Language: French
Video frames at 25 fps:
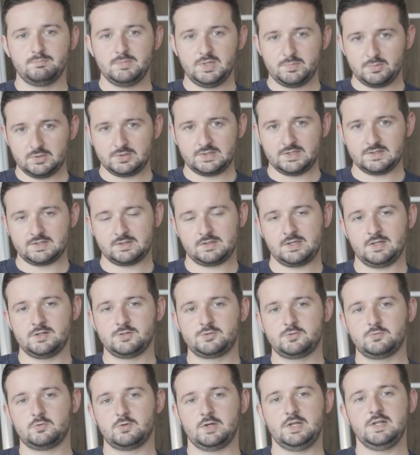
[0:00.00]
mais peut-être qu'un
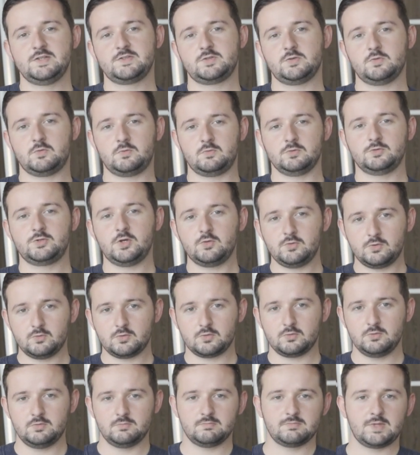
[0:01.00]
jour ils seront dans nos
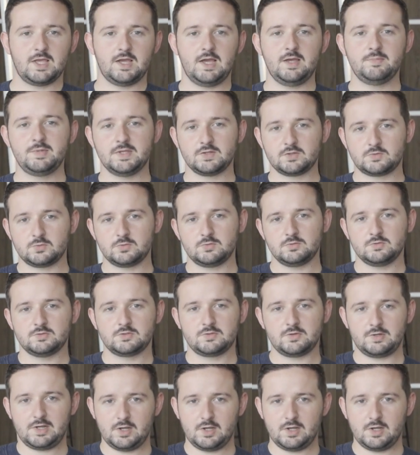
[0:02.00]
rues. À bientôt sur